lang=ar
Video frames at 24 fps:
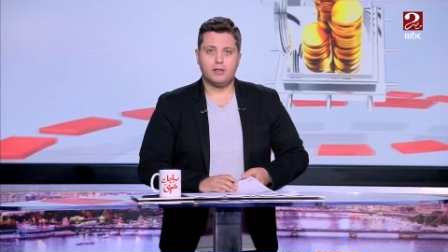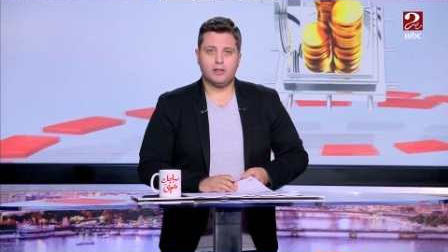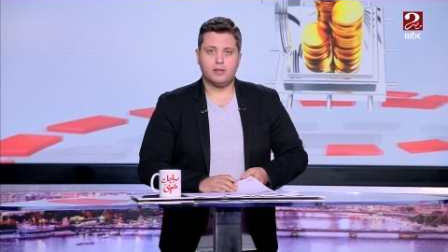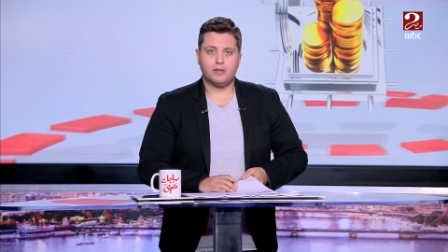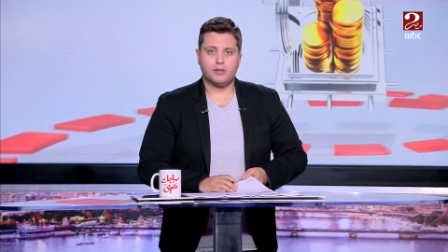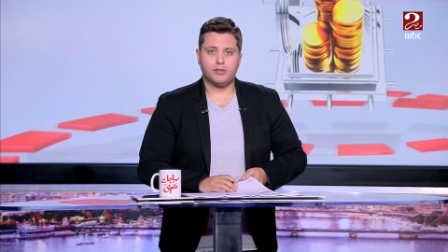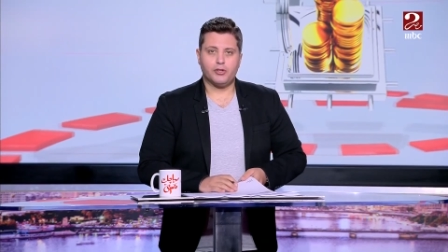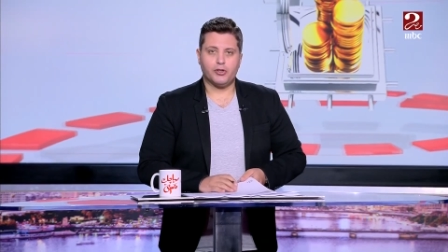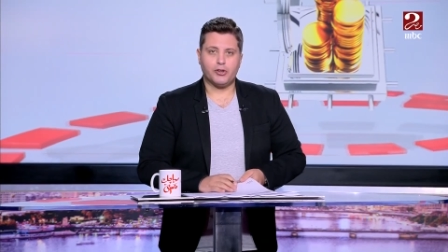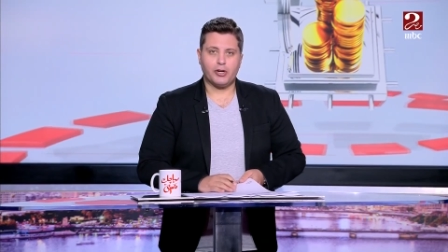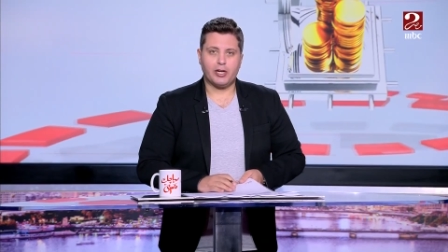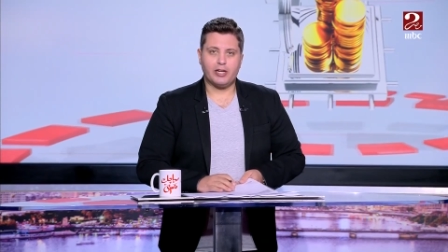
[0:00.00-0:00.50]

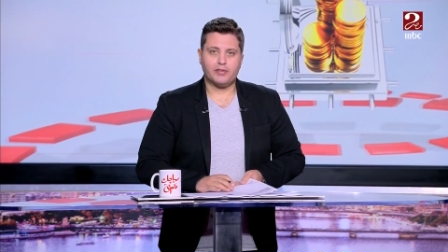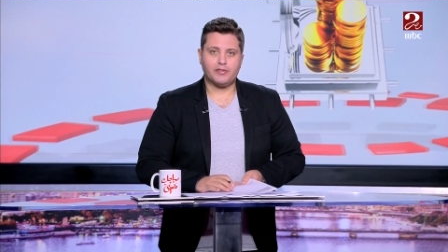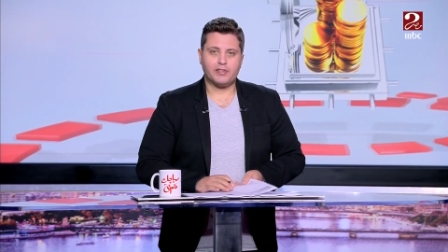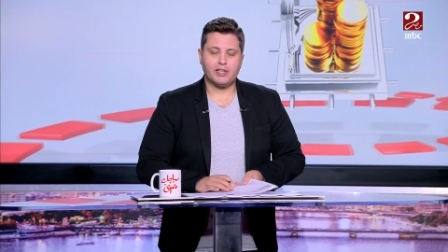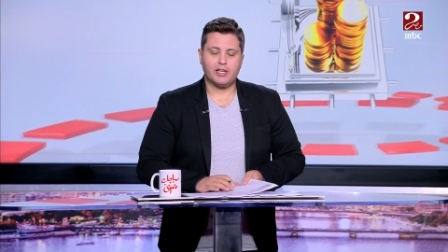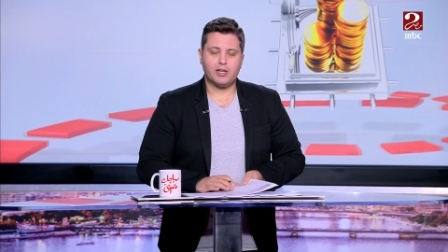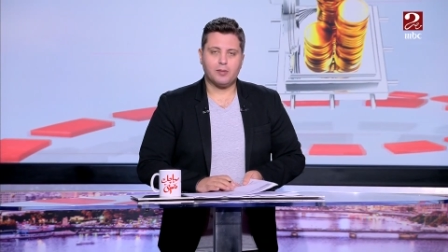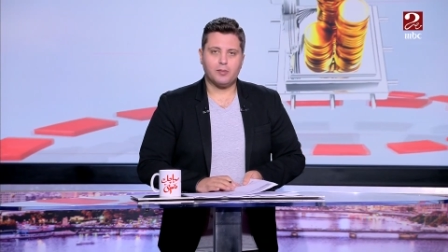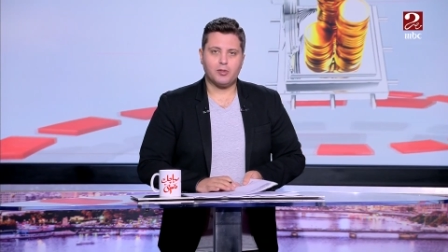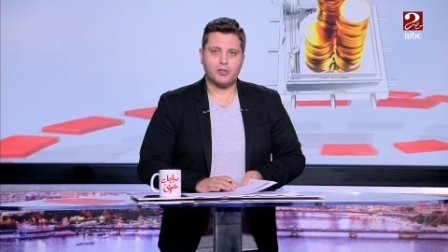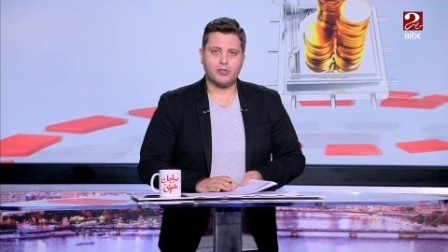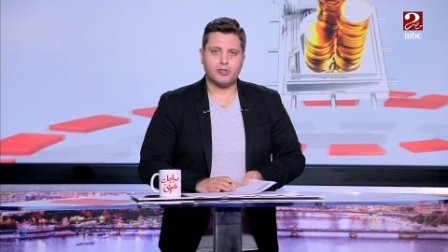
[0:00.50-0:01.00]
دار الإفتاء
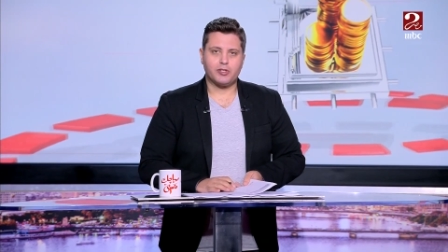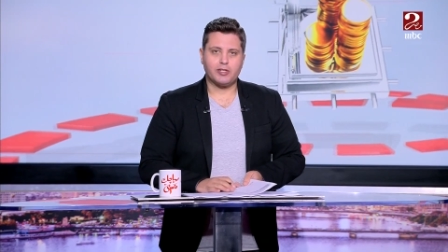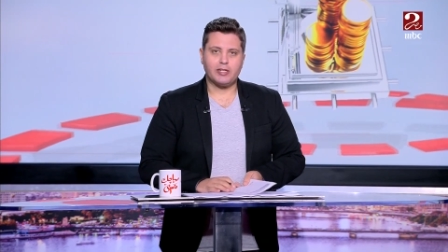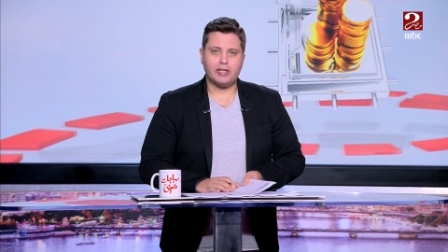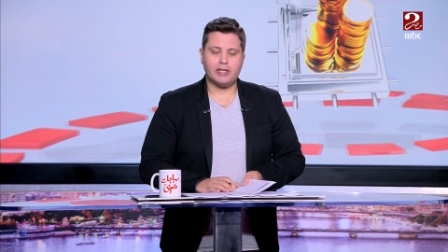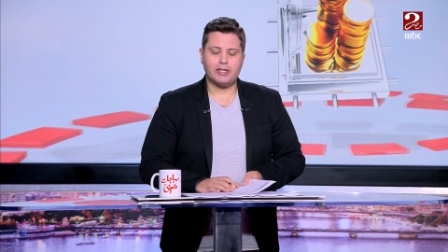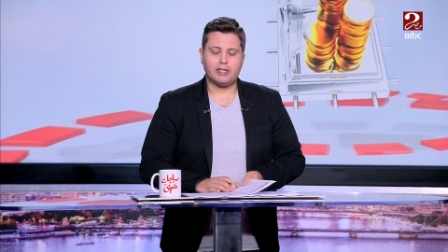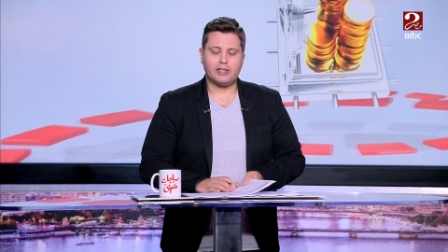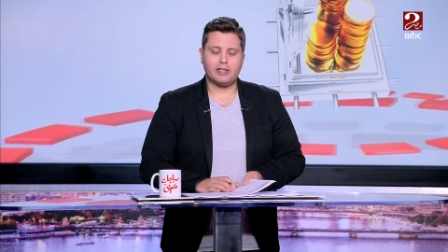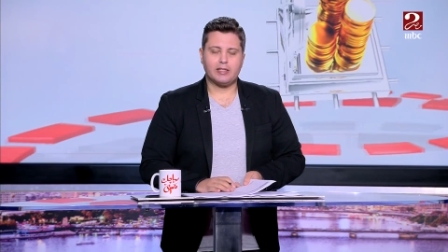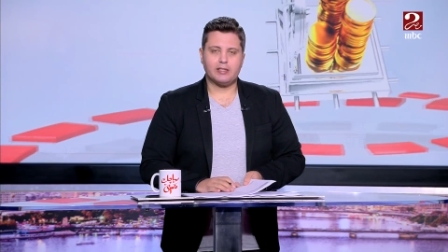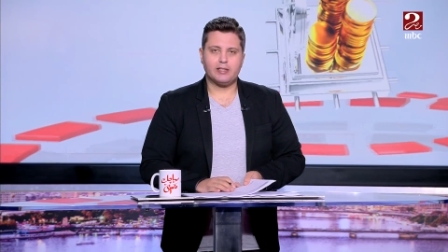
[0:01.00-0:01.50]

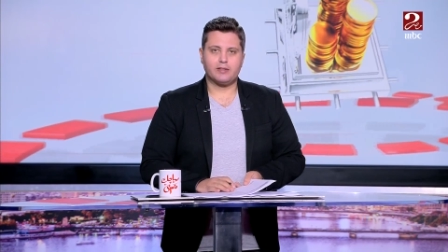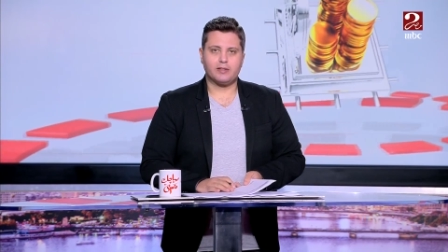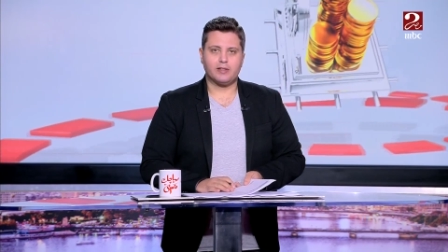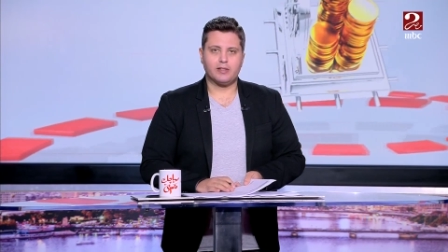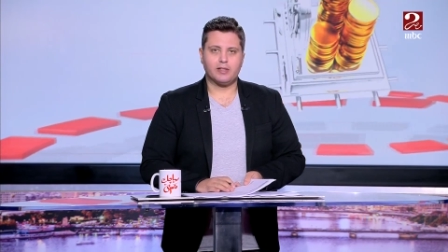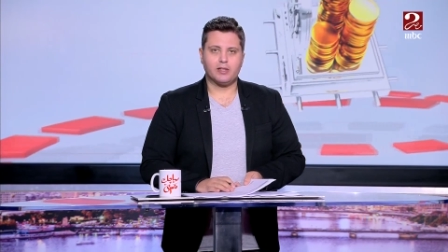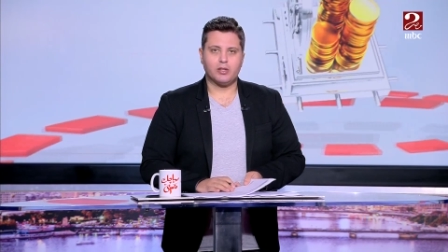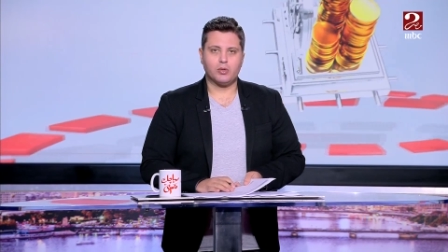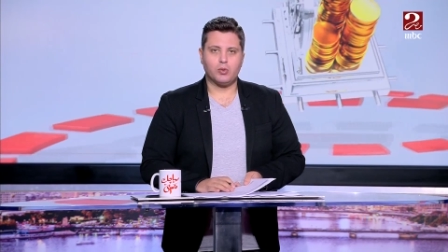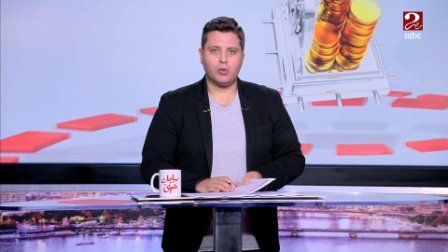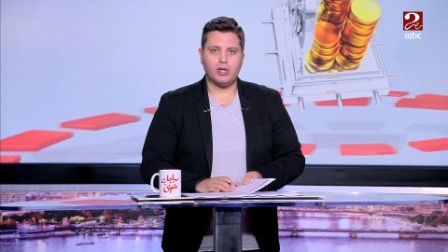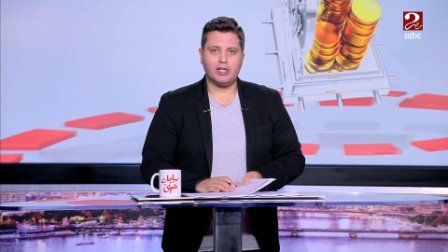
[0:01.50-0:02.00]
المصرية أكدت
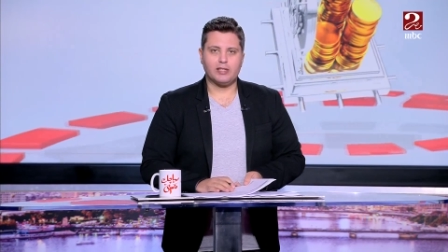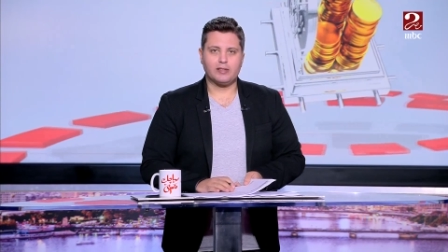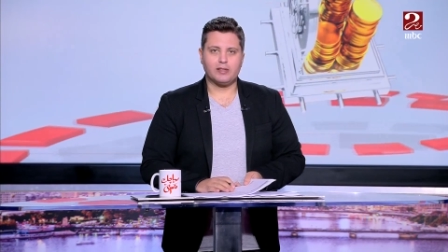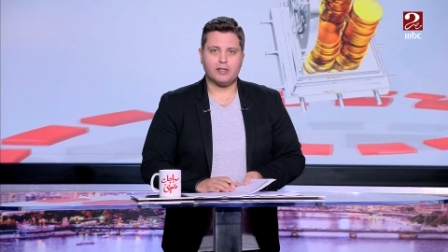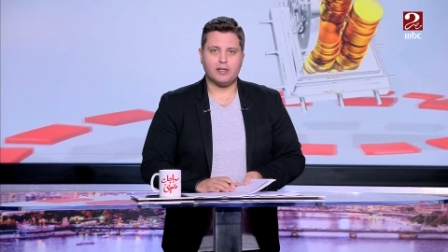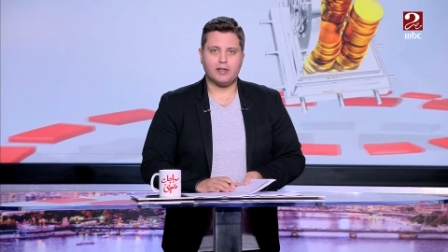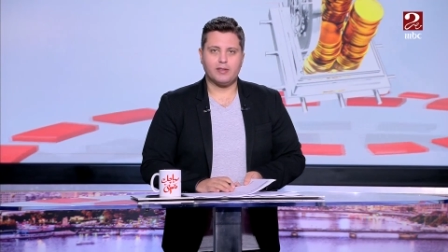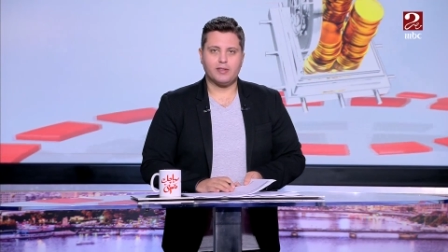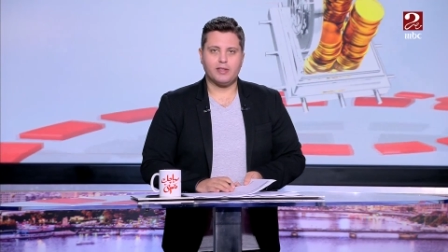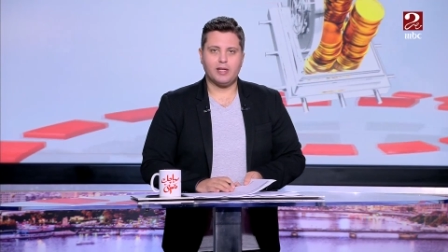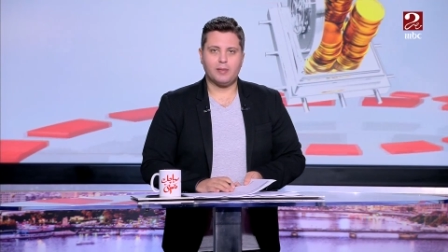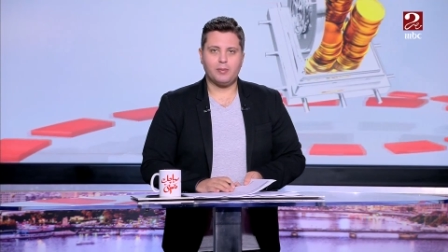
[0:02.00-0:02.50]
أن وقت
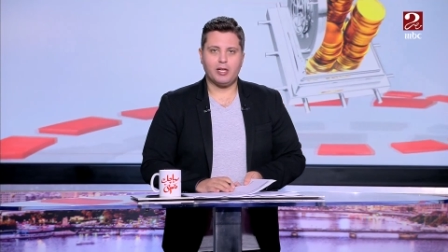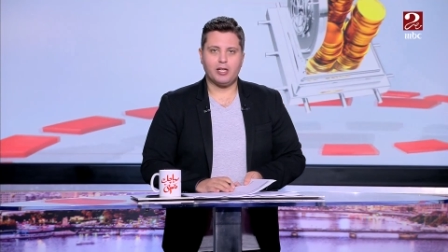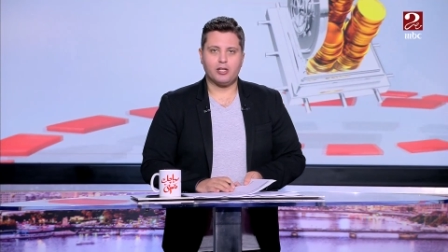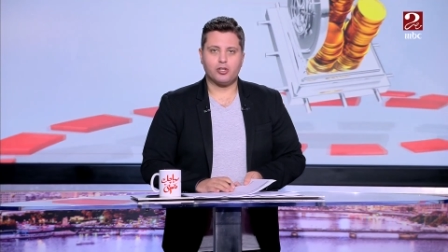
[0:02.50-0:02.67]
الذبح